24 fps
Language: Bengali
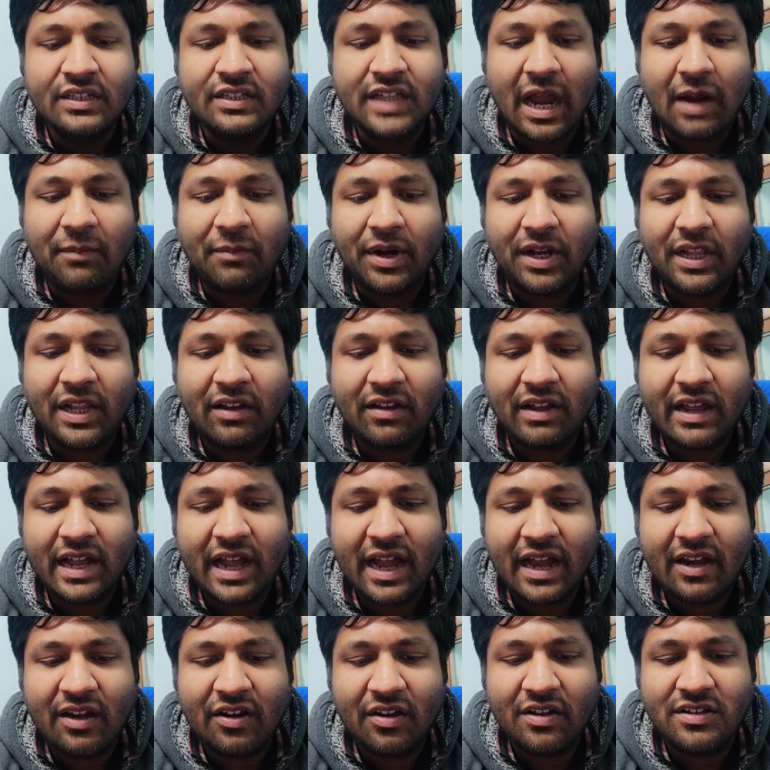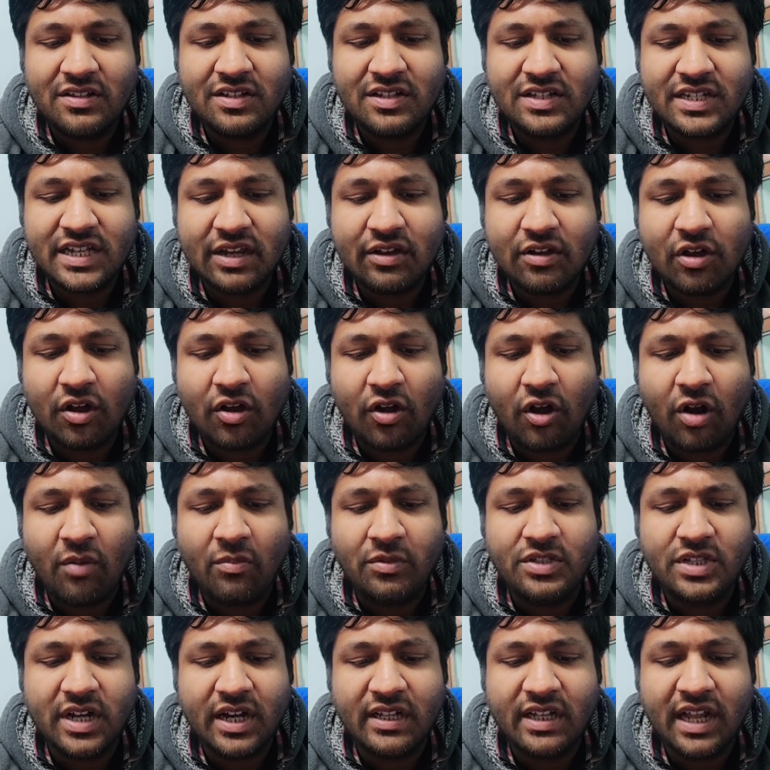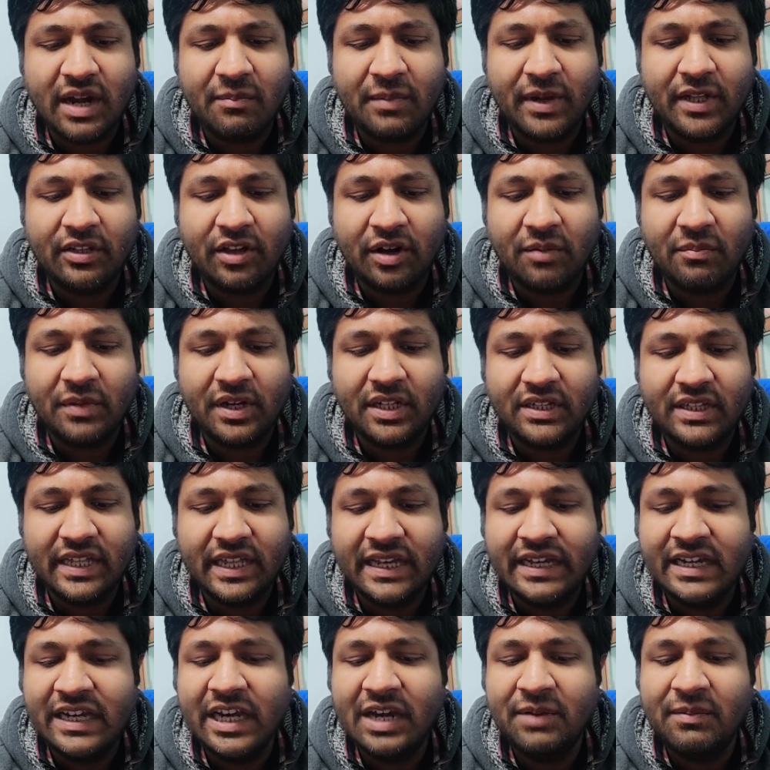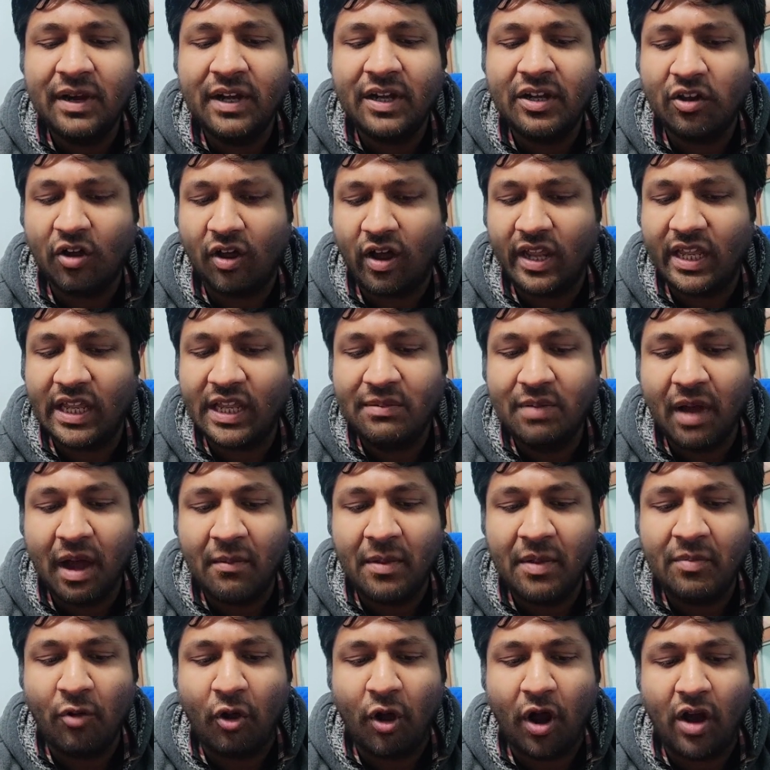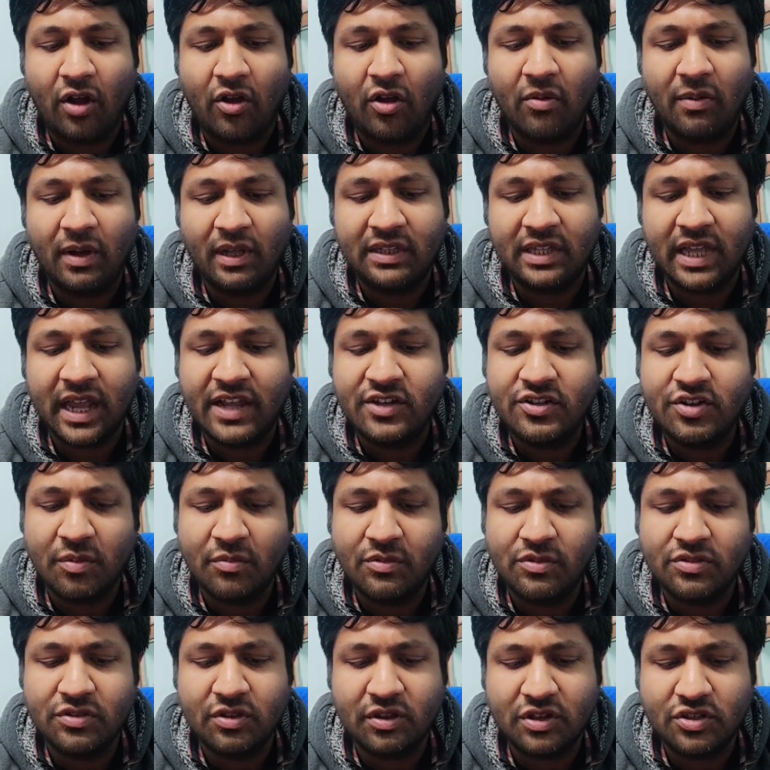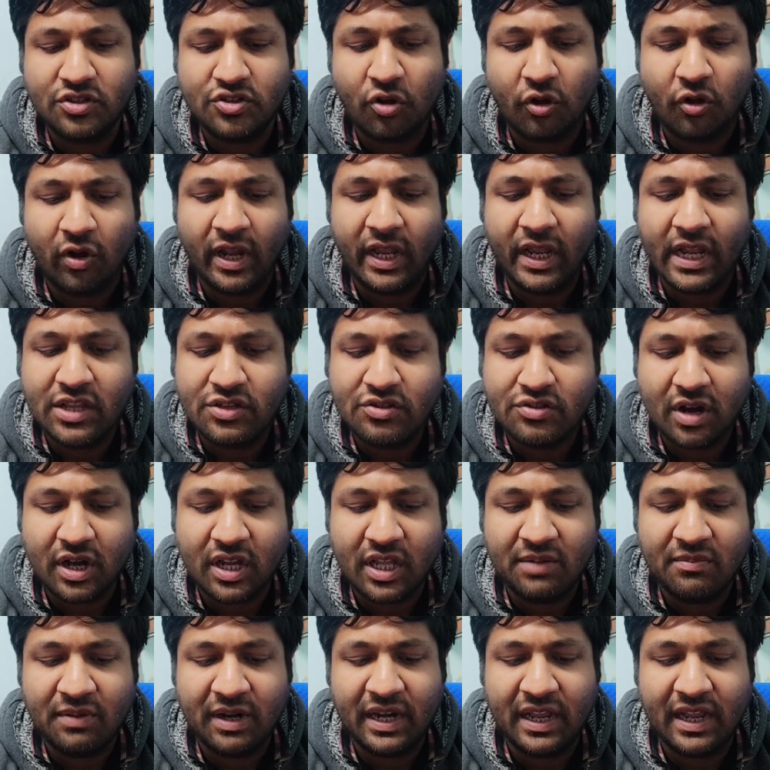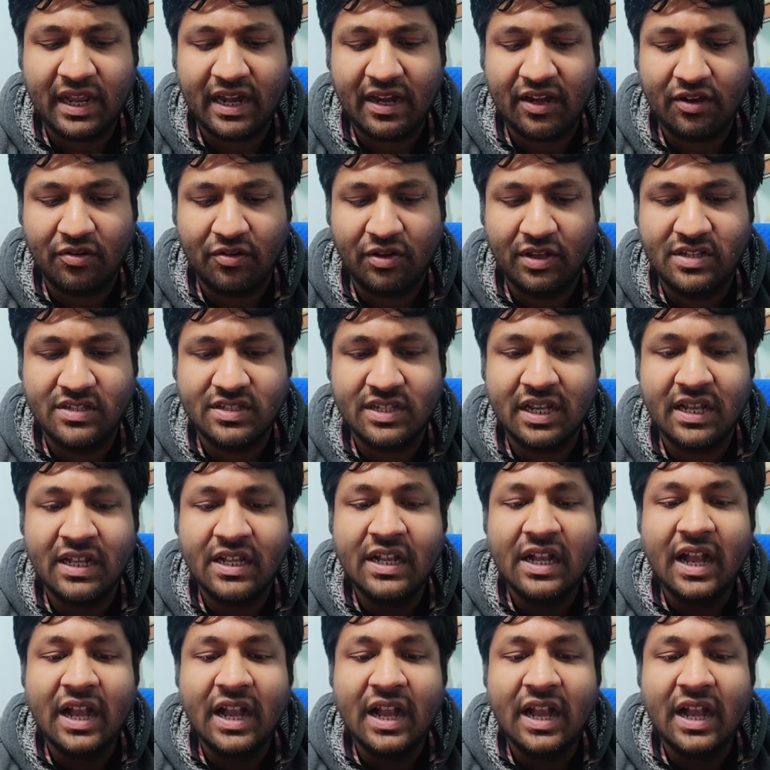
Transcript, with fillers: তারপরে দেখো এখানে রয়েছে শিক্ষক কর্মচারীদের বেতন বৃদ্ধি ইনক্রিমেন্ট হয় কিভাবে মহার্ঘ ভাতা এই সমস্ত কিছু অনেক কিছু আর কি মানে এখানে রয়েছে